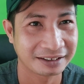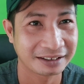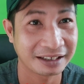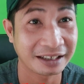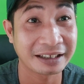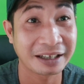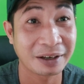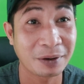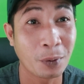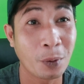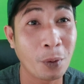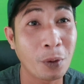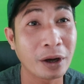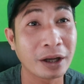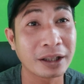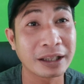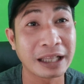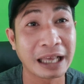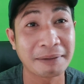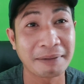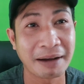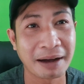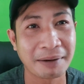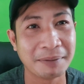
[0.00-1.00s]
chắc đi hút
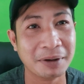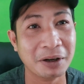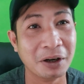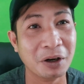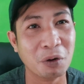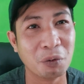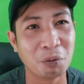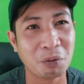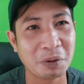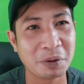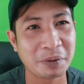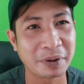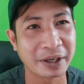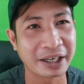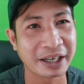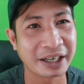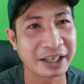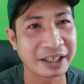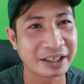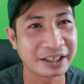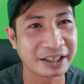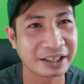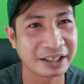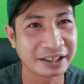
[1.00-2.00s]
cái T ba mươi luôn quý vị
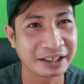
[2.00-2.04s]
ơi.